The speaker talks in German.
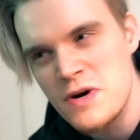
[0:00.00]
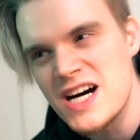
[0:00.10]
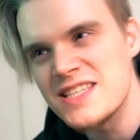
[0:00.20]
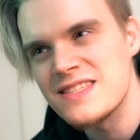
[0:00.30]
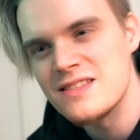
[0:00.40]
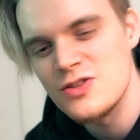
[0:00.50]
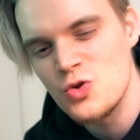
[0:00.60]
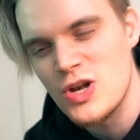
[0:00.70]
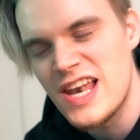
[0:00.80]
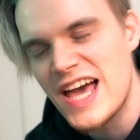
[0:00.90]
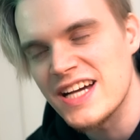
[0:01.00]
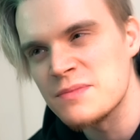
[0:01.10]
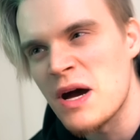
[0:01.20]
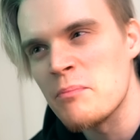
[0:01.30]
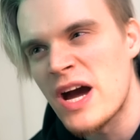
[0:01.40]
Spaß. Nur
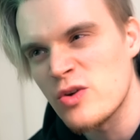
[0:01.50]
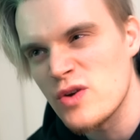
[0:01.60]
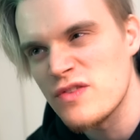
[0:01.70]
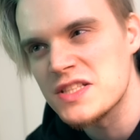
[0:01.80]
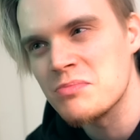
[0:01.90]
Larrys macht Minecraft Let's